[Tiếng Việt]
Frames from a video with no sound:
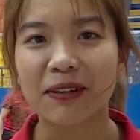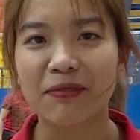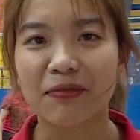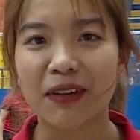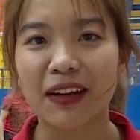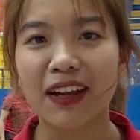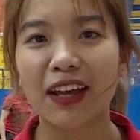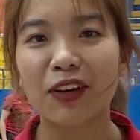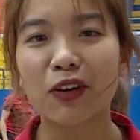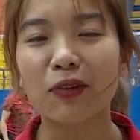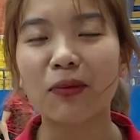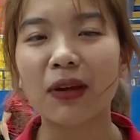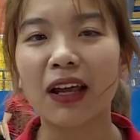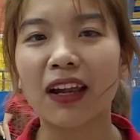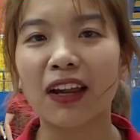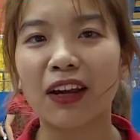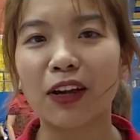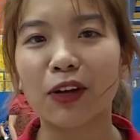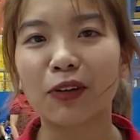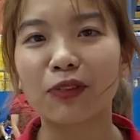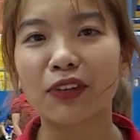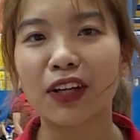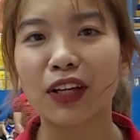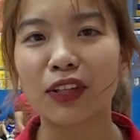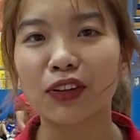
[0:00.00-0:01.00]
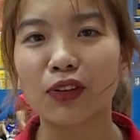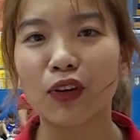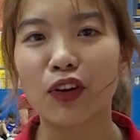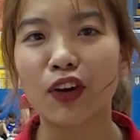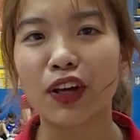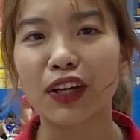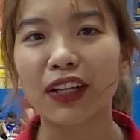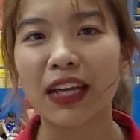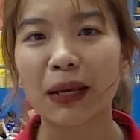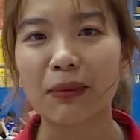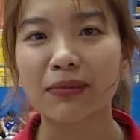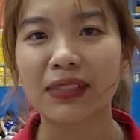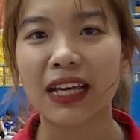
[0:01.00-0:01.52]
Và đây cũng là lần đầu tiên
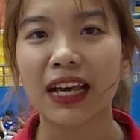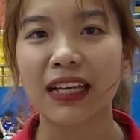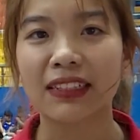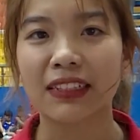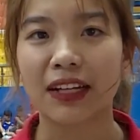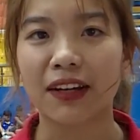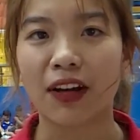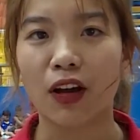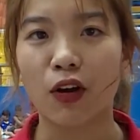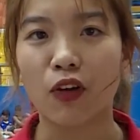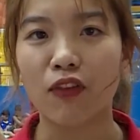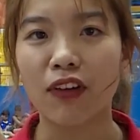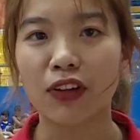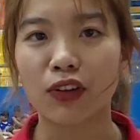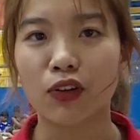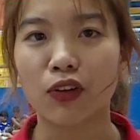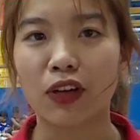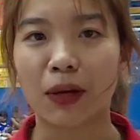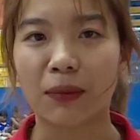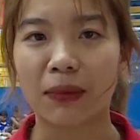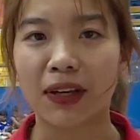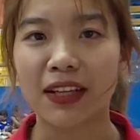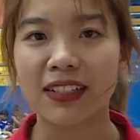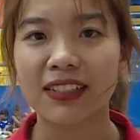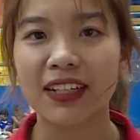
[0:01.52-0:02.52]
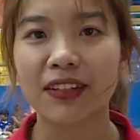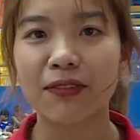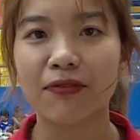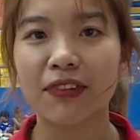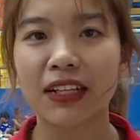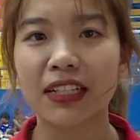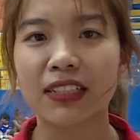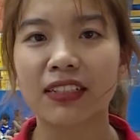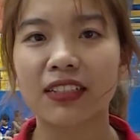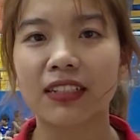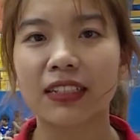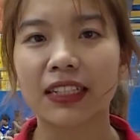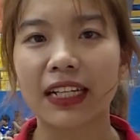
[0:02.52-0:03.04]
tôi tham gia giải đấu và tôi cảm thấy rất
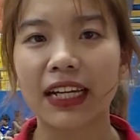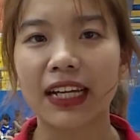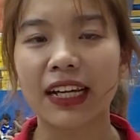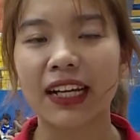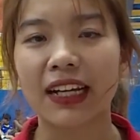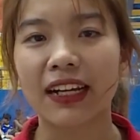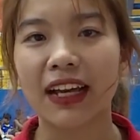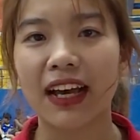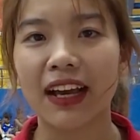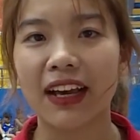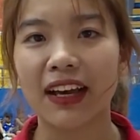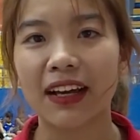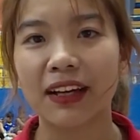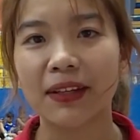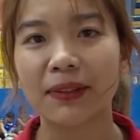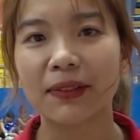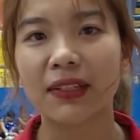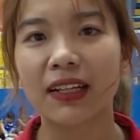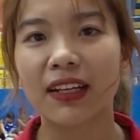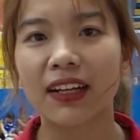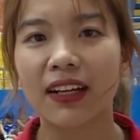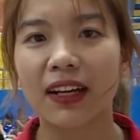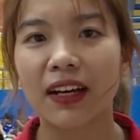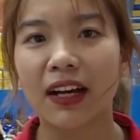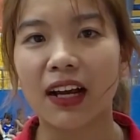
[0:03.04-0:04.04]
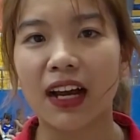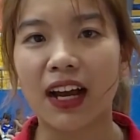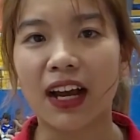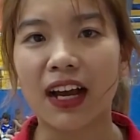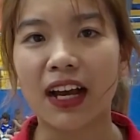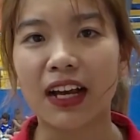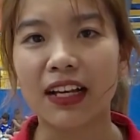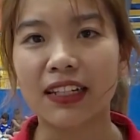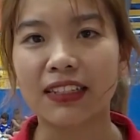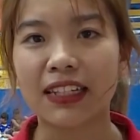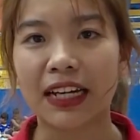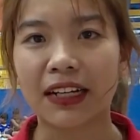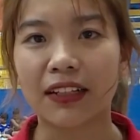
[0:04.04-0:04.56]
vinh dự khi đã
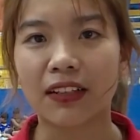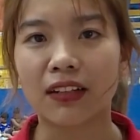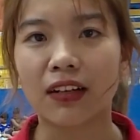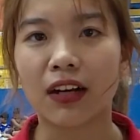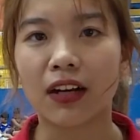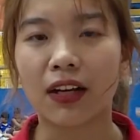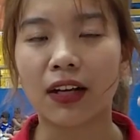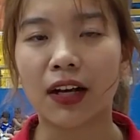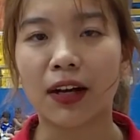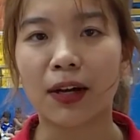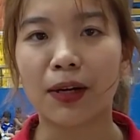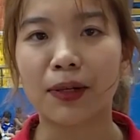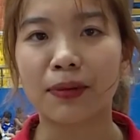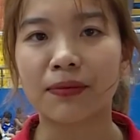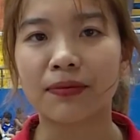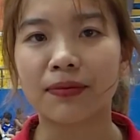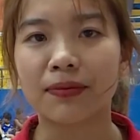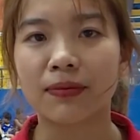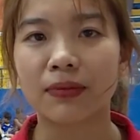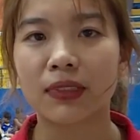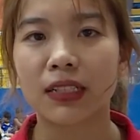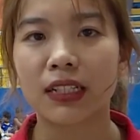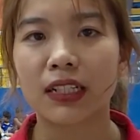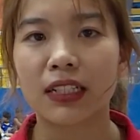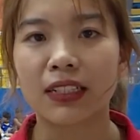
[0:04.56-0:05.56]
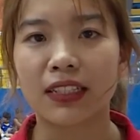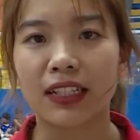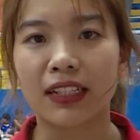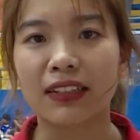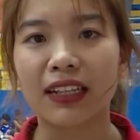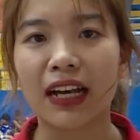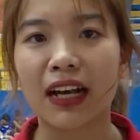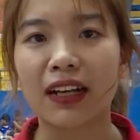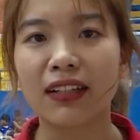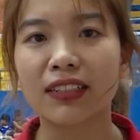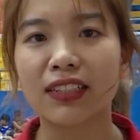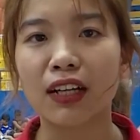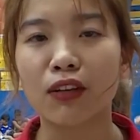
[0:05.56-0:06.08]
giành được chiến
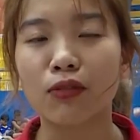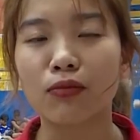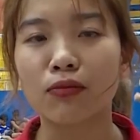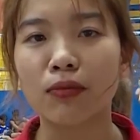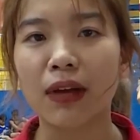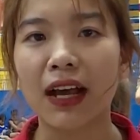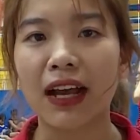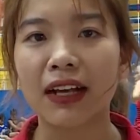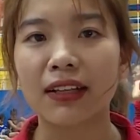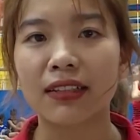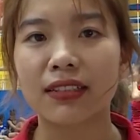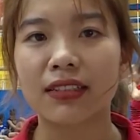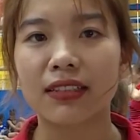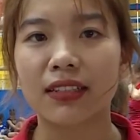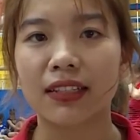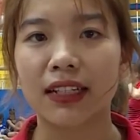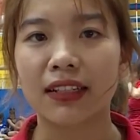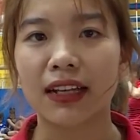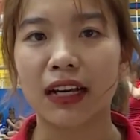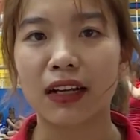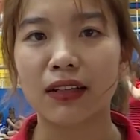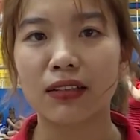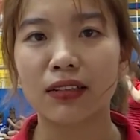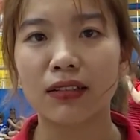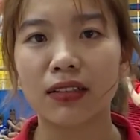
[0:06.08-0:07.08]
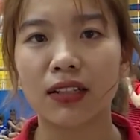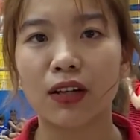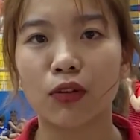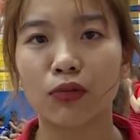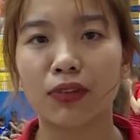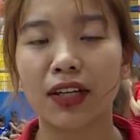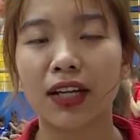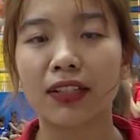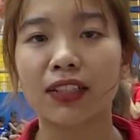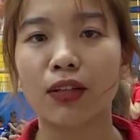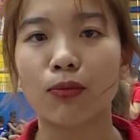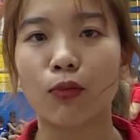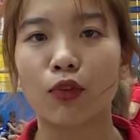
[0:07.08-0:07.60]
thắng đầu
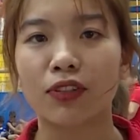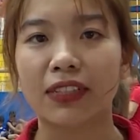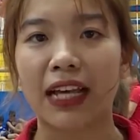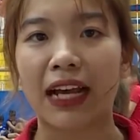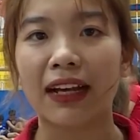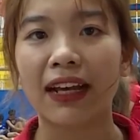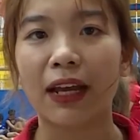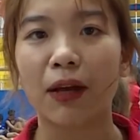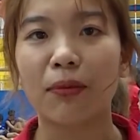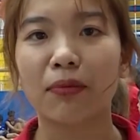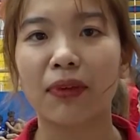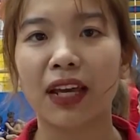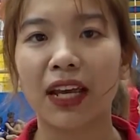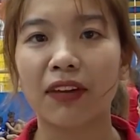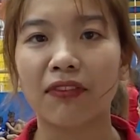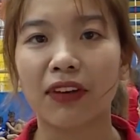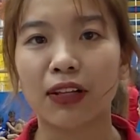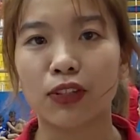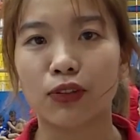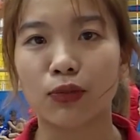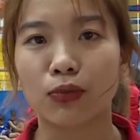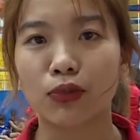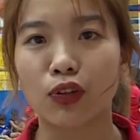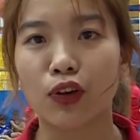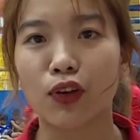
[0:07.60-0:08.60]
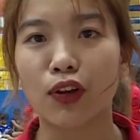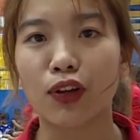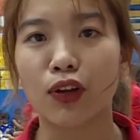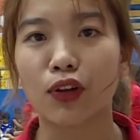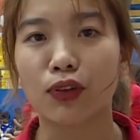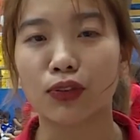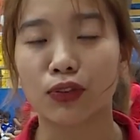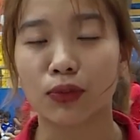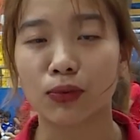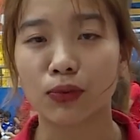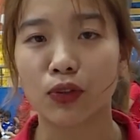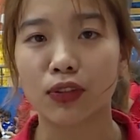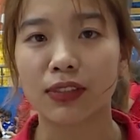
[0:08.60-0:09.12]
tiên trong buổi sáng ngày hôm nay, và đội
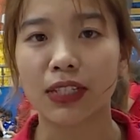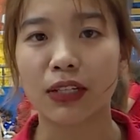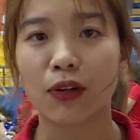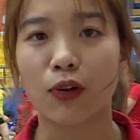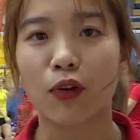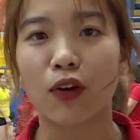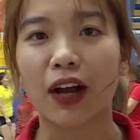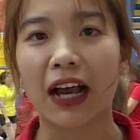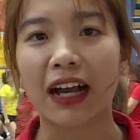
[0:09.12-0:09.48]
chúng tôi sẽ cố